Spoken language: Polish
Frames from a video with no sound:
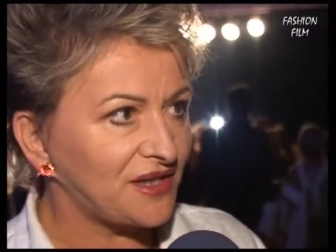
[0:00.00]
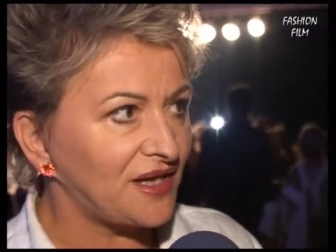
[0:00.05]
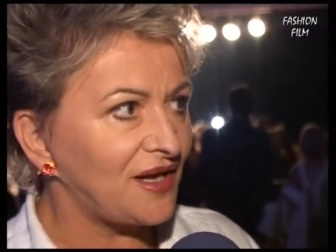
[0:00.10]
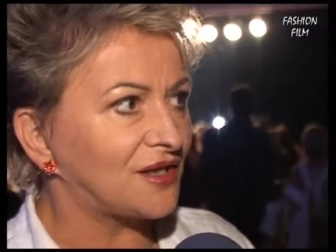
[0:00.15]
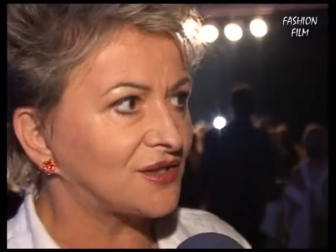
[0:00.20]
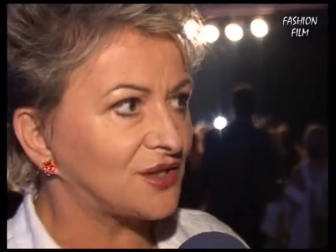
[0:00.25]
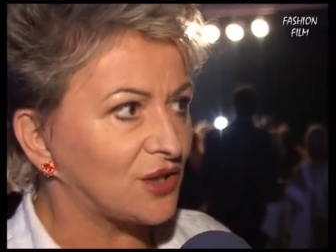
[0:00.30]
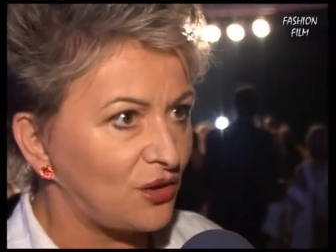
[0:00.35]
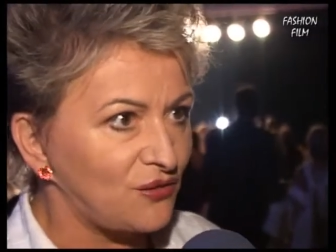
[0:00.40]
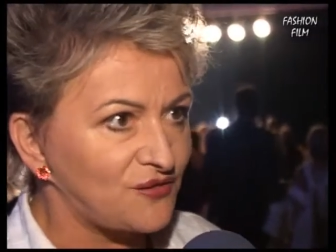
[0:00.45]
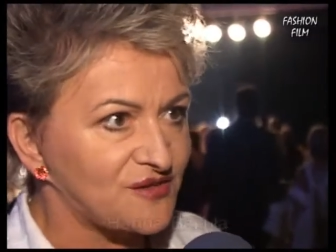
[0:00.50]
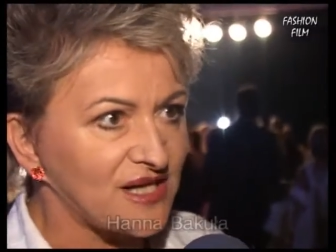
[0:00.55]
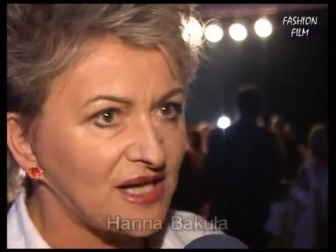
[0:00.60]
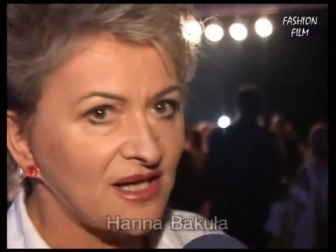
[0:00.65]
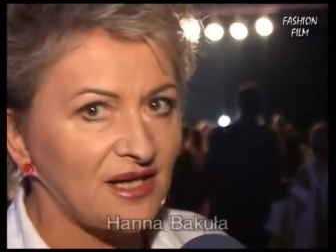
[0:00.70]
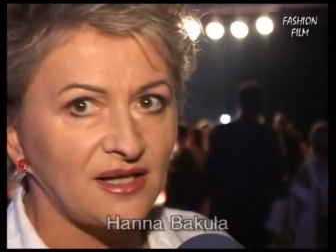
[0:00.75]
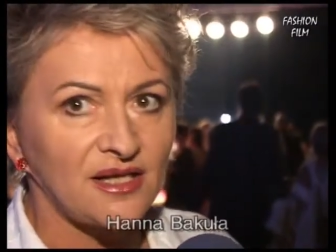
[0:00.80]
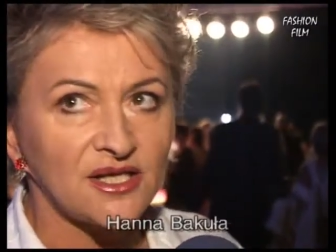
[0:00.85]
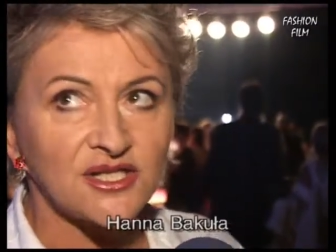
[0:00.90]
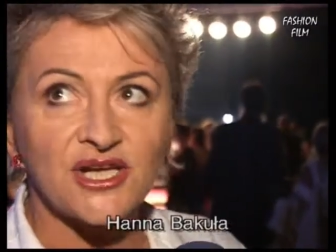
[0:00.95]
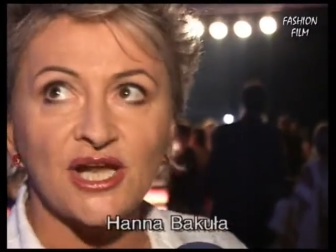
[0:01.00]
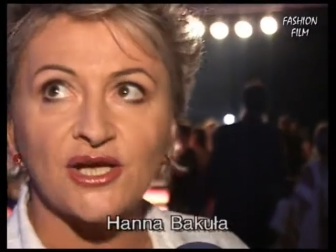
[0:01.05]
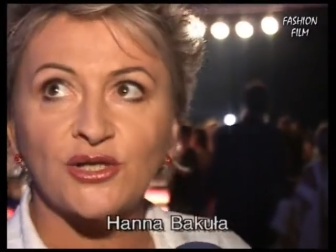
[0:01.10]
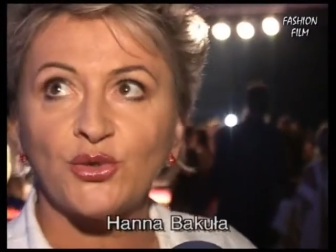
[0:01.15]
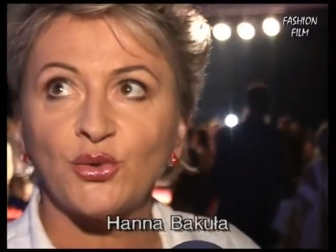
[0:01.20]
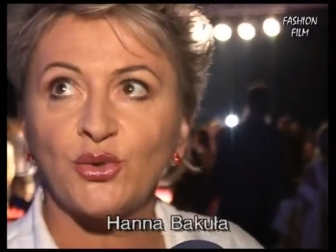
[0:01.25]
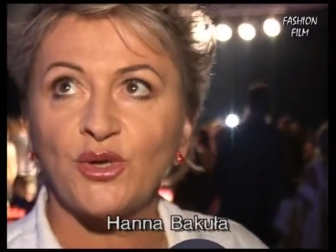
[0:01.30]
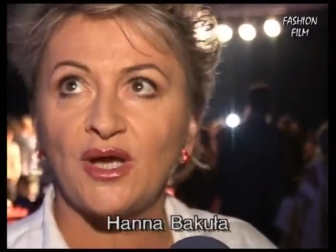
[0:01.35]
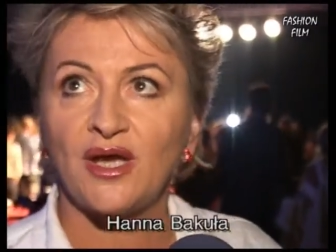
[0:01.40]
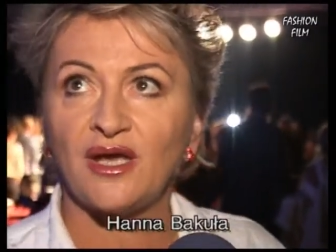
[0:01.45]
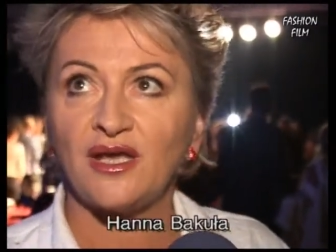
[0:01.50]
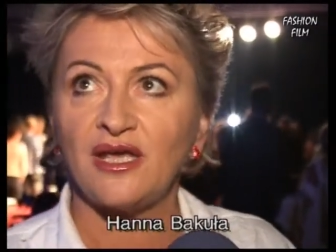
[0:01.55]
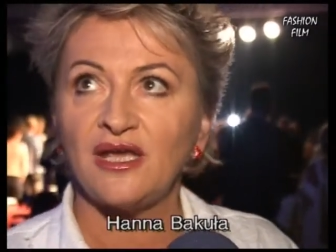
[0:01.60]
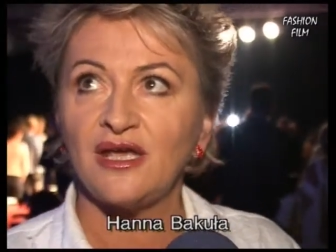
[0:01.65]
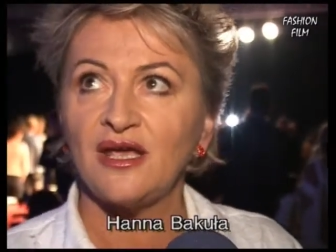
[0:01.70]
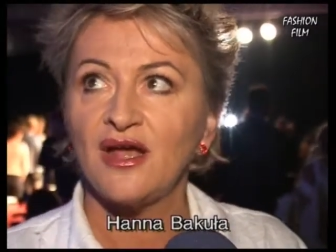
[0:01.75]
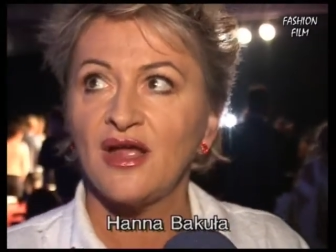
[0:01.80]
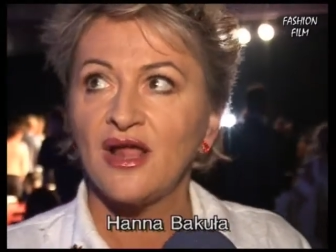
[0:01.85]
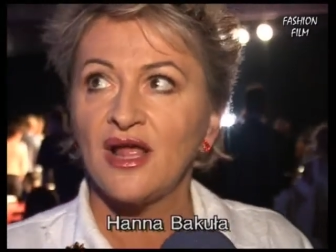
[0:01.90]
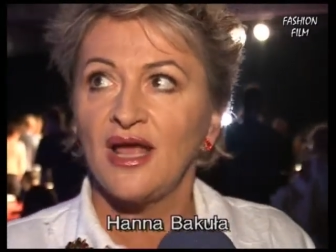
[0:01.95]
patriotką i wcale nie żartuję
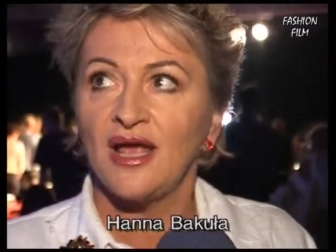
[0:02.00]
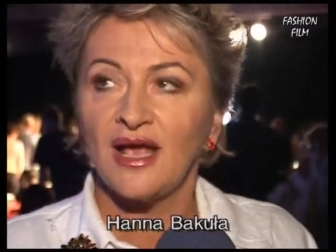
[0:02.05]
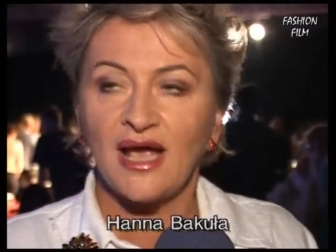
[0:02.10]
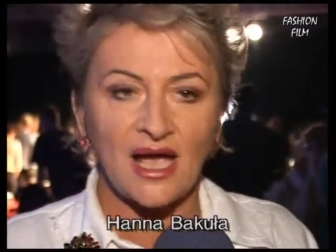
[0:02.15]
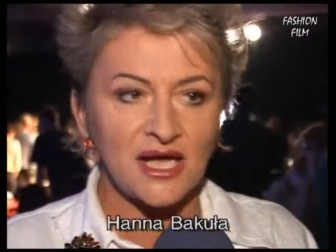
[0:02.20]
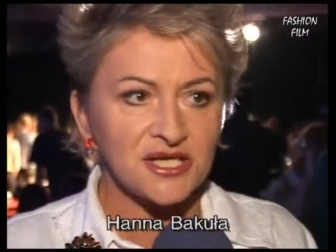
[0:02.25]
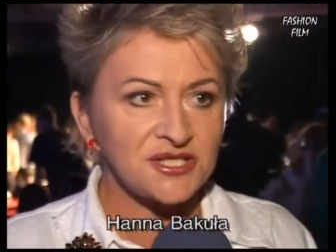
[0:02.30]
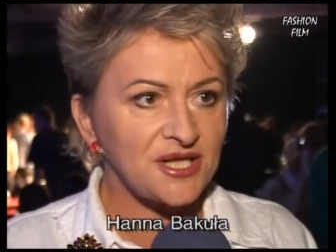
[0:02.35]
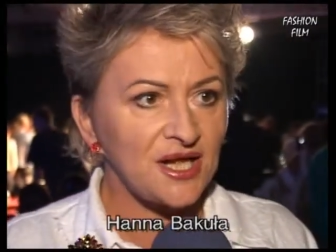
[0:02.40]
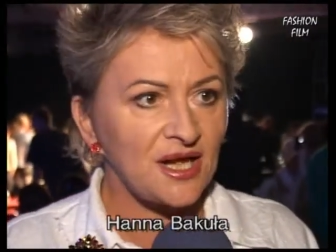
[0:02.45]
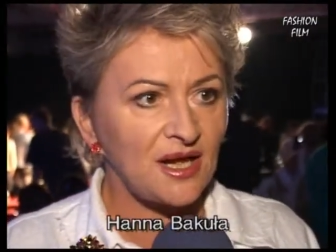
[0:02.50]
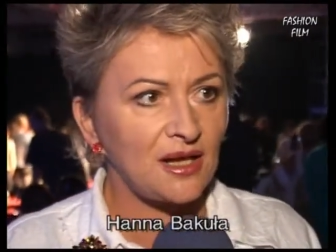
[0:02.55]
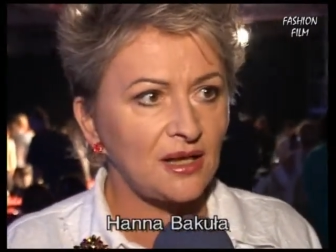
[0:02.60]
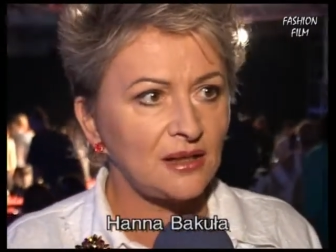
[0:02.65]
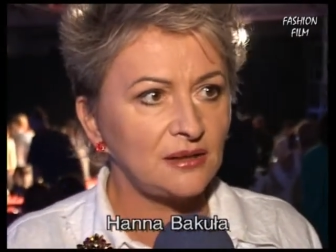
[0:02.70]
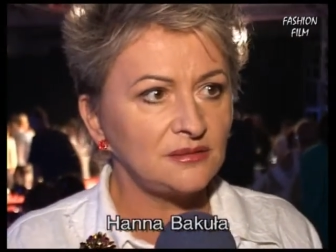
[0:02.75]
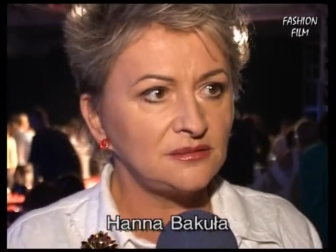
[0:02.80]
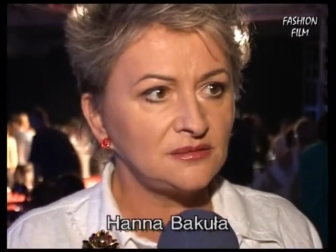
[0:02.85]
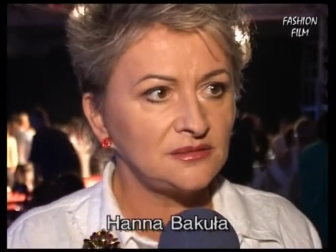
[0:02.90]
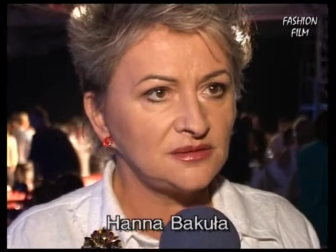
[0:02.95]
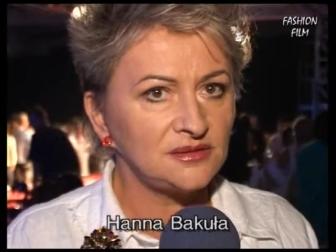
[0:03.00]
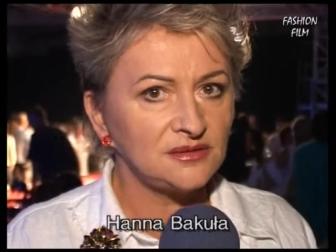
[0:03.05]
i każda